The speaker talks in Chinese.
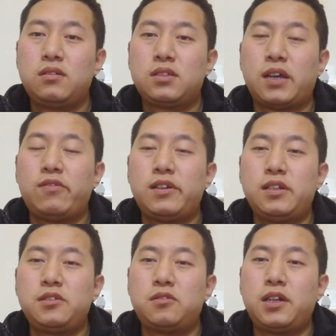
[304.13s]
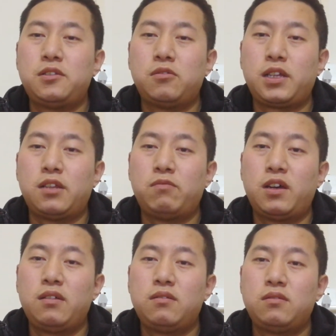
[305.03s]
台湾人就认同你了
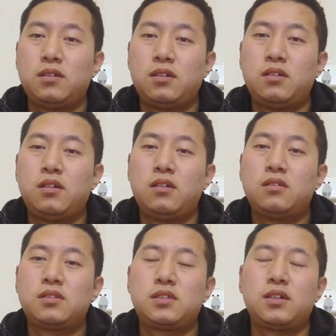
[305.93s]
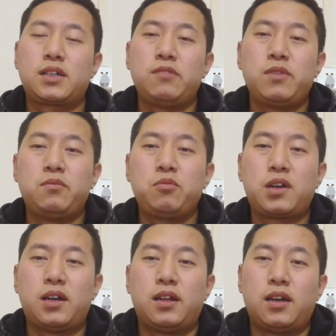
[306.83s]
吗？啊，这根本不
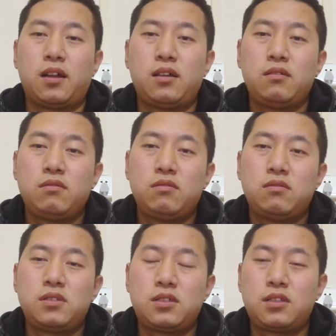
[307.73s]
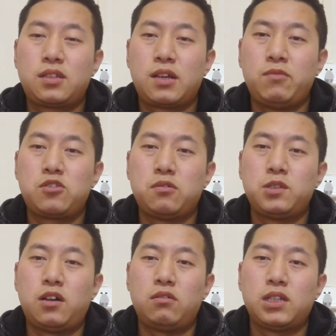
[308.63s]
可能呢，这是根本做不
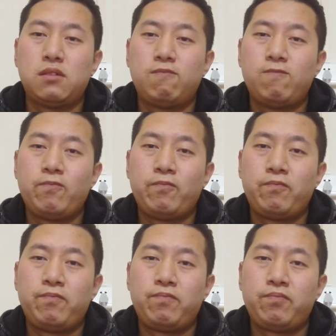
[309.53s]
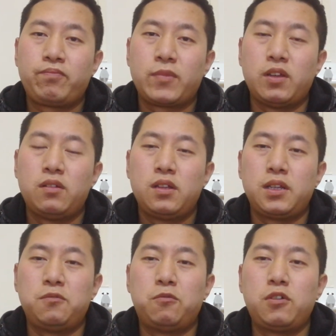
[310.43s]
到的。啊，
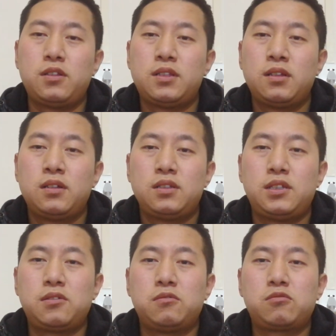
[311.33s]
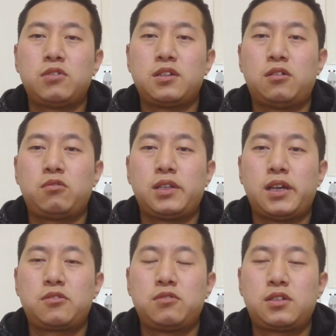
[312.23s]
你无论提供多少惠
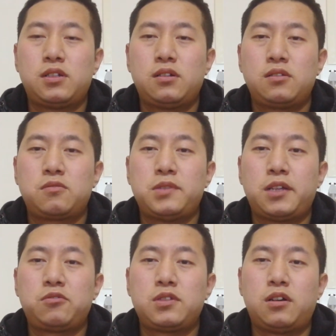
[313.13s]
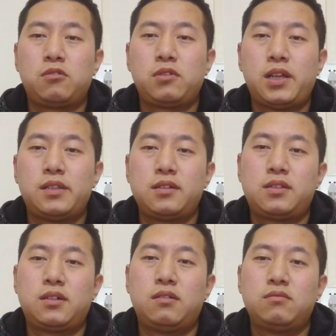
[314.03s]
台措施，出台多少惠台政
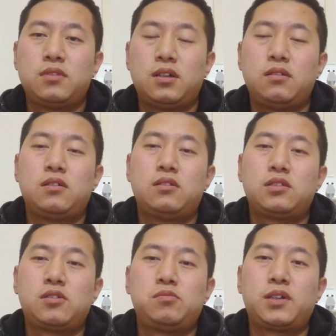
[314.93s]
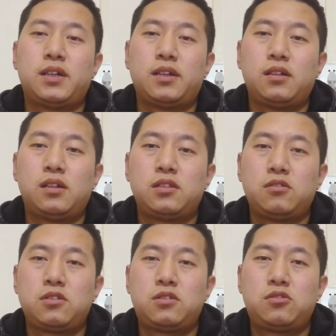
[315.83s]
策啊，都是不可能的，
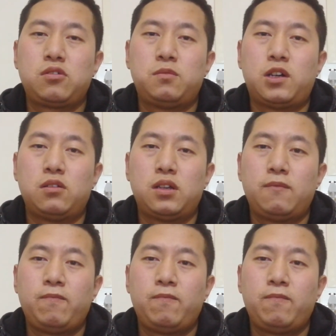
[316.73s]
都是做不到的。